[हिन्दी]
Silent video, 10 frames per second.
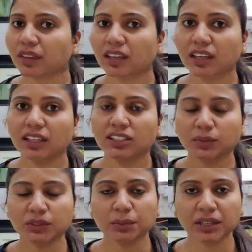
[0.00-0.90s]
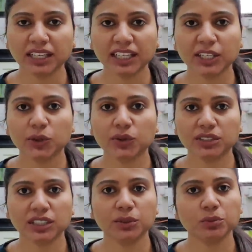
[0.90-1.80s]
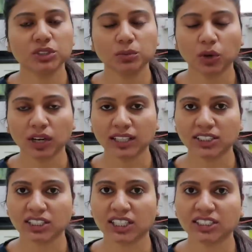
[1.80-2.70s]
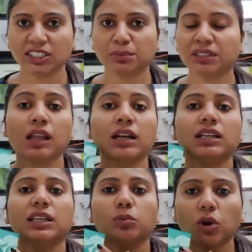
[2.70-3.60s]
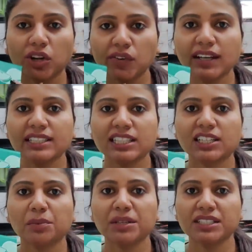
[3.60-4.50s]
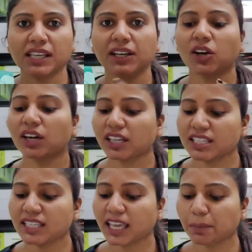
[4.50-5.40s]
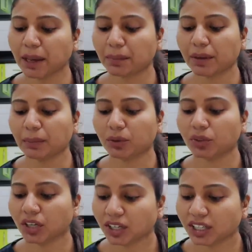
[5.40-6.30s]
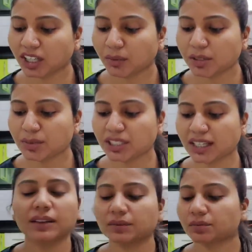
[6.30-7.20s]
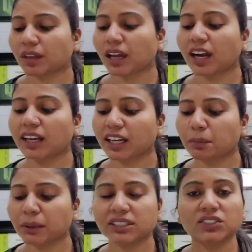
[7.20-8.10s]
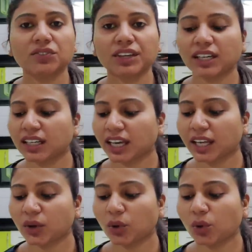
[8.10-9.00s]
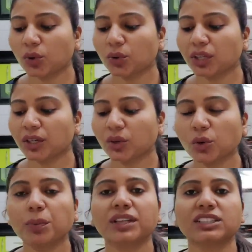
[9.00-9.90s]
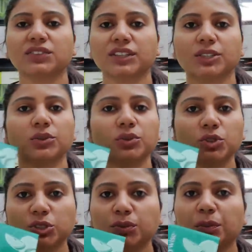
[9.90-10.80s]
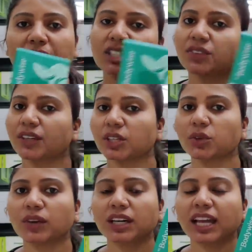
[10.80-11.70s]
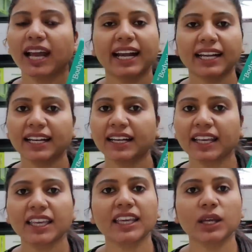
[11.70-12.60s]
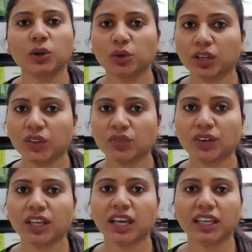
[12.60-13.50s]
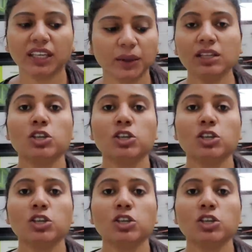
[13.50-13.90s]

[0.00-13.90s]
कि जब से मैं ले रही हूँ इसे मुझे बहुत अच्छा रिजल्ट मिल रहा है और ये बॉडी वाइज की गमीज है और इस एक पैक में आपको थर्टी गमीज मिल जाते हैं हंड्रेड परसेंट वीगन है नो ग्लूटेन नो प्रेजर्वेटिव कुछ भी प्रेजर्वेटिव वगैरह एडेड नहीं है ग्लूटेन फ्री है ये